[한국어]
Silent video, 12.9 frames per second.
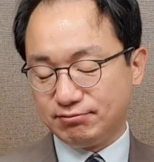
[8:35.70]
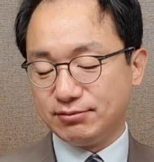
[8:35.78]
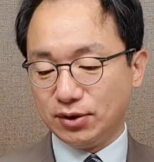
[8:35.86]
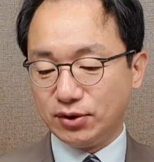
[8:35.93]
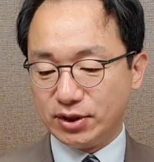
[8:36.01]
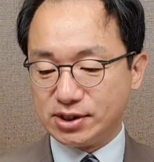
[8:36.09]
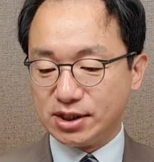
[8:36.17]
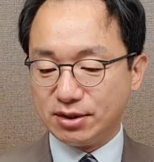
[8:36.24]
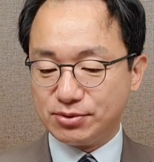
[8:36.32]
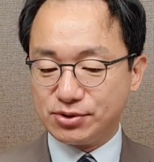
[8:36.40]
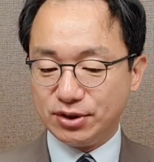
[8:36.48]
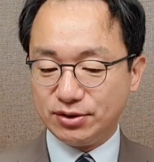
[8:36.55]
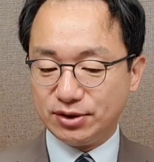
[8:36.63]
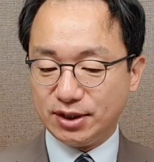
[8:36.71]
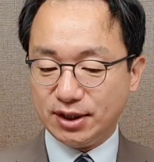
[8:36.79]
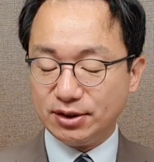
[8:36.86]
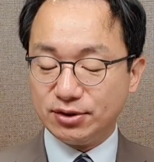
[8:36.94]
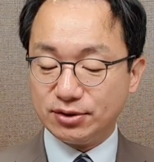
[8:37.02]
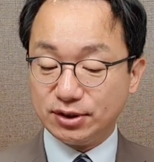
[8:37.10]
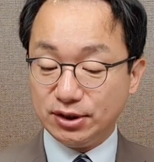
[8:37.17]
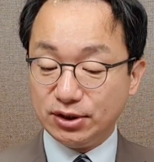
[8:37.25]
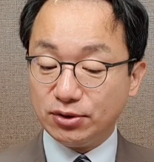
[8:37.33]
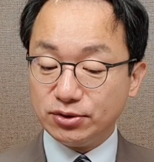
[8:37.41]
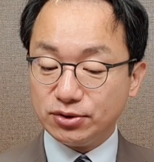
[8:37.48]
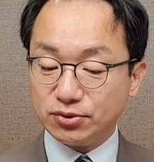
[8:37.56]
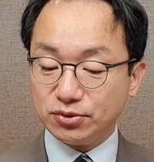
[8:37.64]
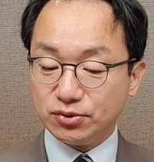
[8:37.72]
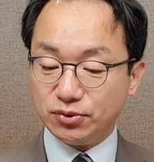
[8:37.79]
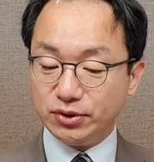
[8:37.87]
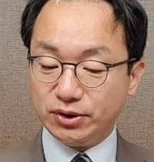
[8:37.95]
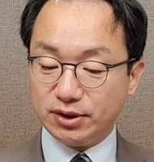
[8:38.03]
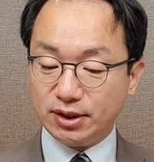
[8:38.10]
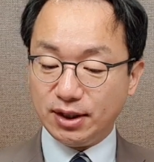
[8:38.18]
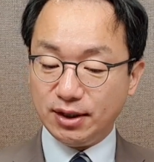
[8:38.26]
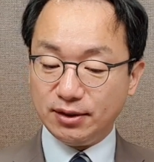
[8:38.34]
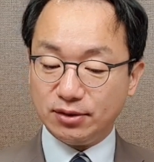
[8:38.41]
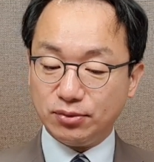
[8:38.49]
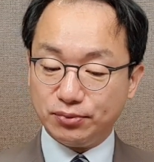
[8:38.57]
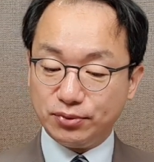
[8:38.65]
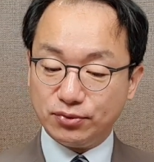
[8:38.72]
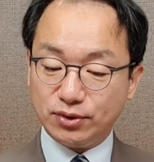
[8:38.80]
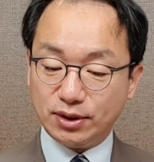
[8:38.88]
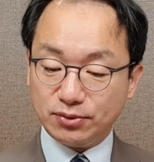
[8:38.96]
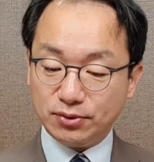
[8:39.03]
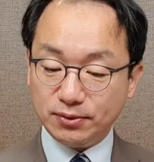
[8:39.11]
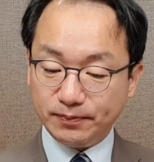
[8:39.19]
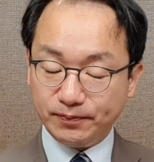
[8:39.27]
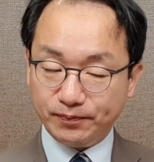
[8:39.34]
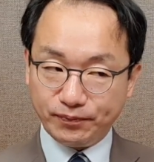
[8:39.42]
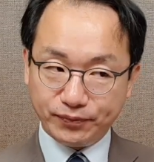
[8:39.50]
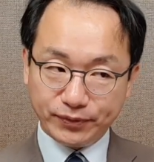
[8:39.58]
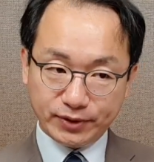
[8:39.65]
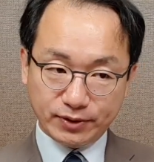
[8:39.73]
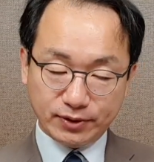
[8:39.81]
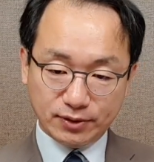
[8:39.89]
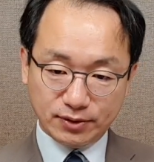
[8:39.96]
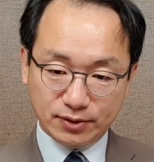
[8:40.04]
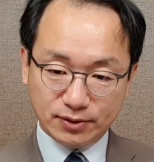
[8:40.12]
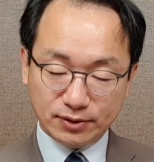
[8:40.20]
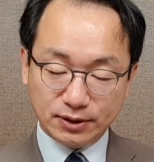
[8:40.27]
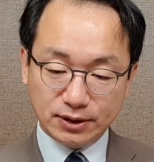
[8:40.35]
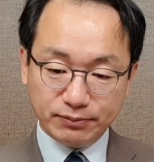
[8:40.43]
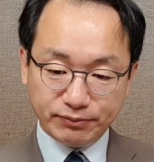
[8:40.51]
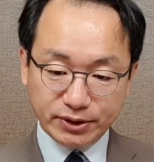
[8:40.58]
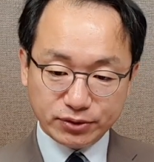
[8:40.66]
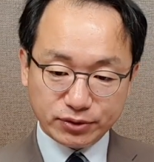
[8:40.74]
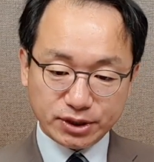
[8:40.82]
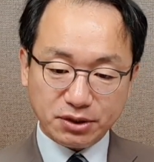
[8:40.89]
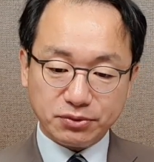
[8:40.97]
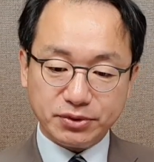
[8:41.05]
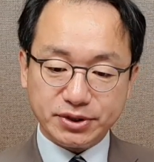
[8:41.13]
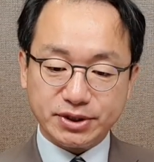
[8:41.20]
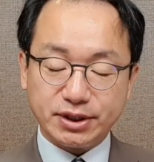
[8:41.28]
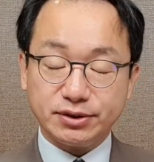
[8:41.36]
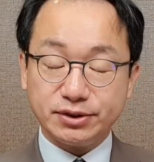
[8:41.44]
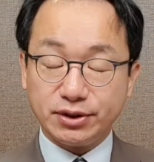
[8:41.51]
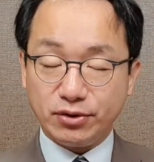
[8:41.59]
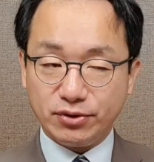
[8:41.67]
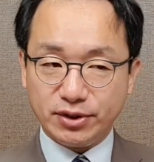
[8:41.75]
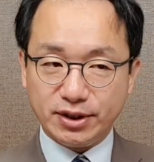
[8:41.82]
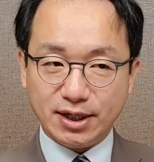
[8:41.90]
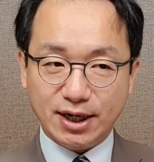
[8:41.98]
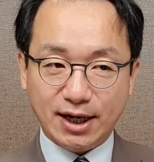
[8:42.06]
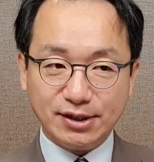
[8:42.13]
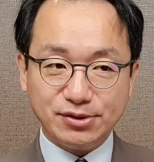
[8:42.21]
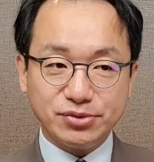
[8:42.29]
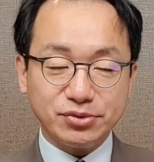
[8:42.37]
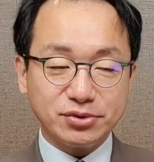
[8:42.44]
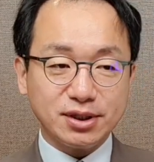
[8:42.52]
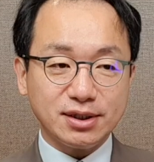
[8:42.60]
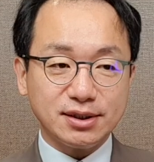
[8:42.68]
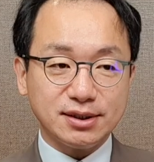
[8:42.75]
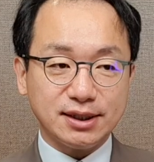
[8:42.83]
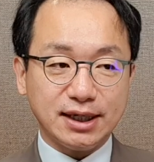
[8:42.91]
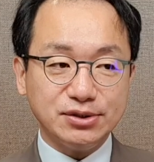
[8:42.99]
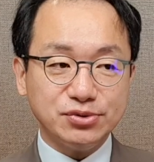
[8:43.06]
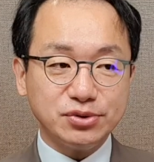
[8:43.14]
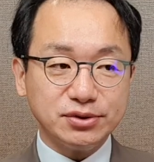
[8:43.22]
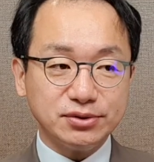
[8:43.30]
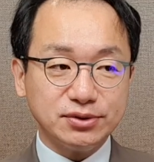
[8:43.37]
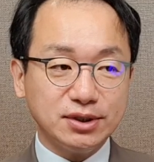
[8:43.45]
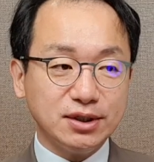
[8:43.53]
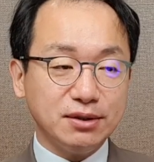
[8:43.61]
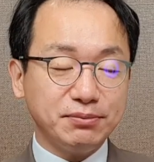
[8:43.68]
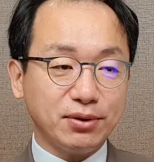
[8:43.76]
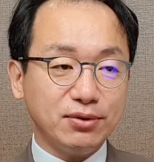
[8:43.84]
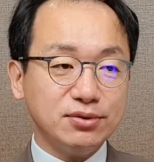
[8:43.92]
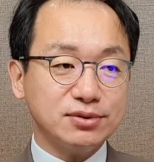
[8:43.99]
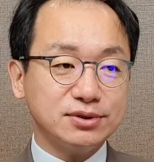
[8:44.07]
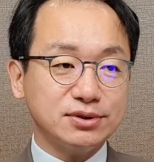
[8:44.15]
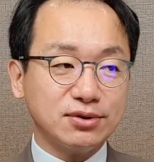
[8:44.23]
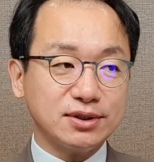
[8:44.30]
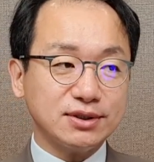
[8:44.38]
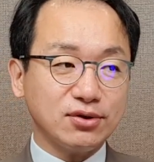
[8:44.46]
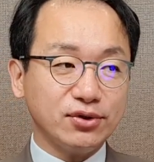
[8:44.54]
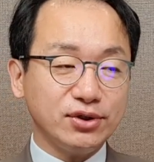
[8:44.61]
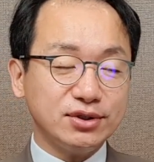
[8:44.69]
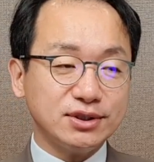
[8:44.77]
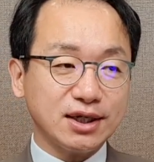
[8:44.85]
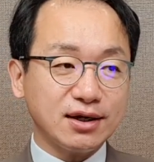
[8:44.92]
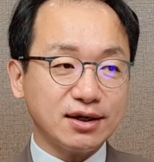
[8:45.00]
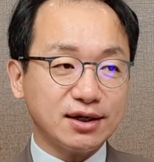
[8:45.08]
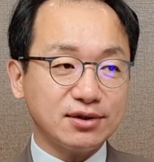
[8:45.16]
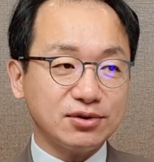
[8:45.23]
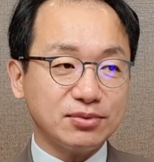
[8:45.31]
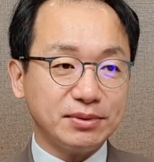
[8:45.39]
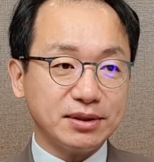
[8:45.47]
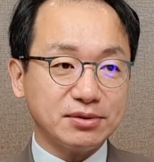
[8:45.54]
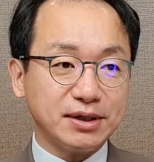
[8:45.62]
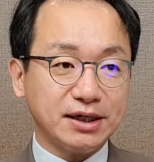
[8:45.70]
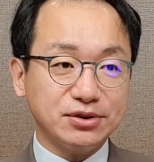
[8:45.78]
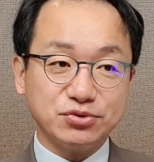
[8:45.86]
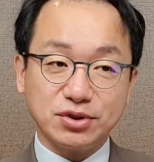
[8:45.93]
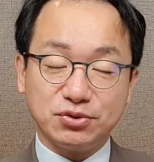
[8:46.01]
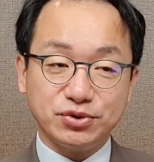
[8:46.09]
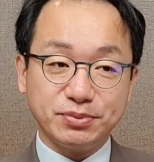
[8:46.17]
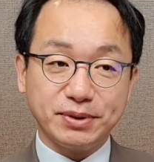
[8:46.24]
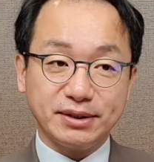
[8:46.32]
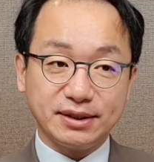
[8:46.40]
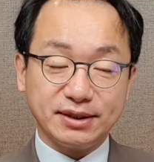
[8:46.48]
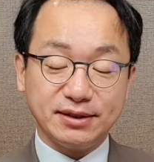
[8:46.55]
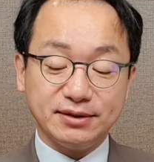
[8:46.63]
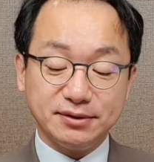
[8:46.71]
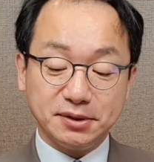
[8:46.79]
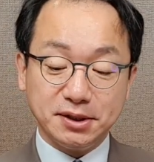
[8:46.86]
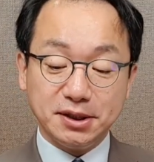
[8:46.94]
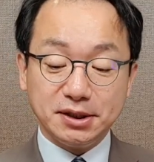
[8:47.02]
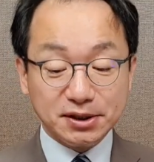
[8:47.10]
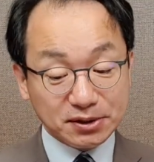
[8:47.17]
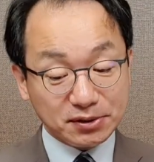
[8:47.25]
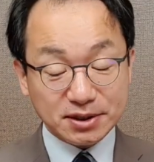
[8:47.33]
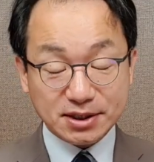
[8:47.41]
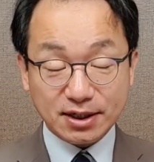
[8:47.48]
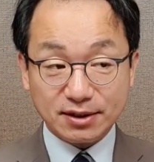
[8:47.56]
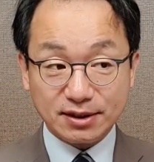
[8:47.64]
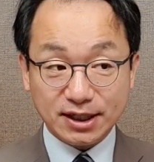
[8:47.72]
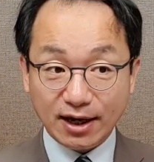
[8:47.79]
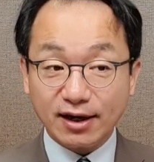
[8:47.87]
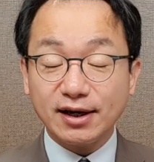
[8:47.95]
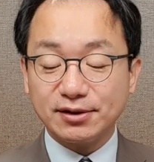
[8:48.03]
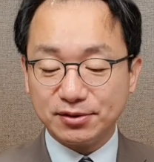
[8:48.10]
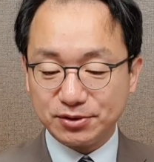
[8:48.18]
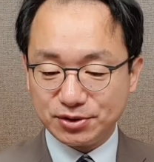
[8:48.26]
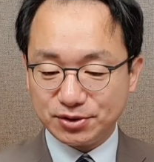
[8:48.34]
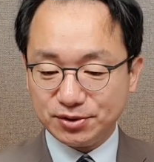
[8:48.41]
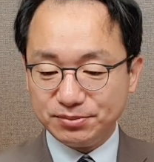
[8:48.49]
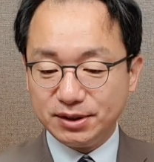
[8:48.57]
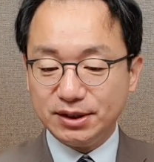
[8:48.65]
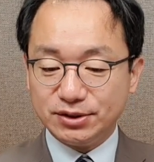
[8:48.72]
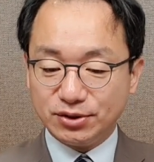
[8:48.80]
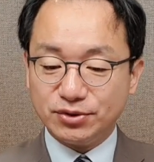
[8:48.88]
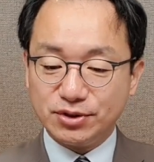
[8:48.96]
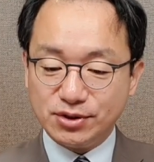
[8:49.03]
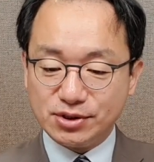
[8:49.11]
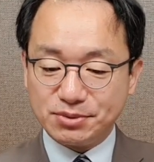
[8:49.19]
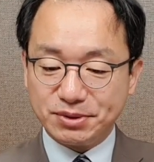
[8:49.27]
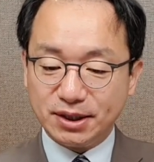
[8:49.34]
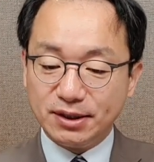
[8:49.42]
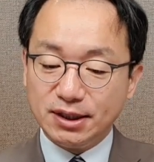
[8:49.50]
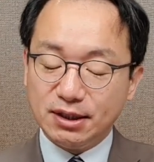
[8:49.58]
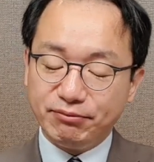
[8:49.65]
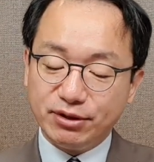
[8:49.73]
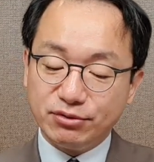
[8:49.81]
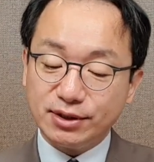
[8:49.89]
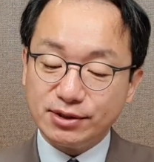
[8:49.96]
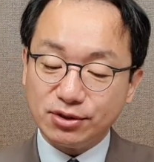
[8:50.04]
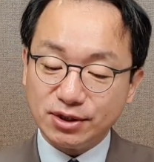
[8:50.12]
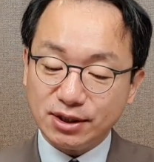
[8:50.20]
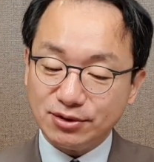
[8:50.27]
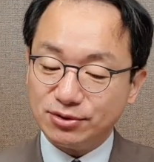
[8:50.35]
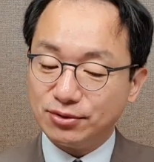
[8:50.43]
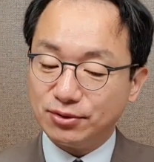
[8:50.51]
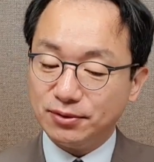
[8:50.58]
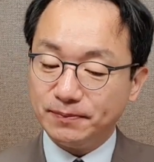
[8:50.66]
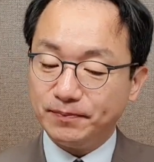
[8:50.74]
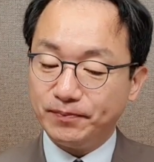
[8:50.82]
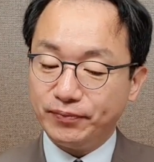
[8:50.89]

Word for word: 뭐 예상해 볼 수 있는데 하여튼 이런 정도인데도 불구하고 어, 미국 채권 시장은 경기가 안 좋다 안 좋아 별로 그렇게 너희들 생각하는 것만큼 안 좋아 우리 판단에는 이렇게 얘기하는 것처럼 저는 들렸습니다. 미국의 성장률도